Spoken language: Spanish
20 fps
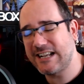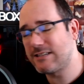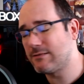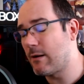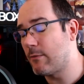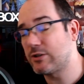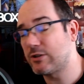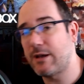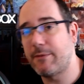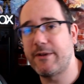
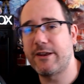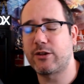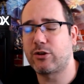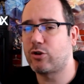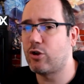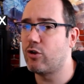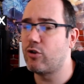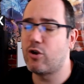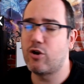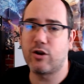vamos a ver
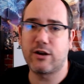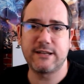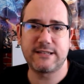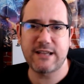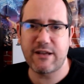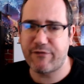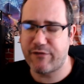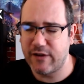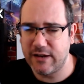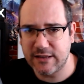todo lo que se
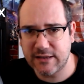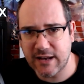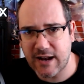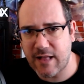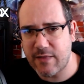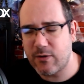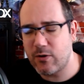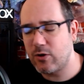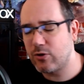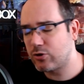ha
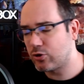filtrado,